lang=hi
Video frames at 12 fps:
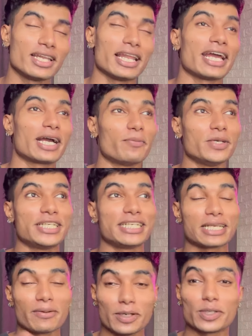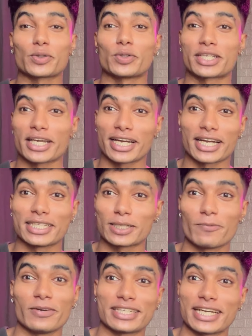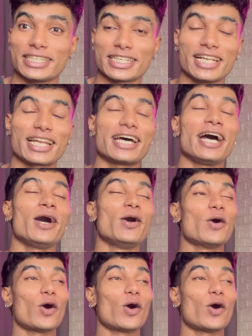लाइक अभी जैसा मैंने सोच के रखा है सब वैसा ही चल रहा है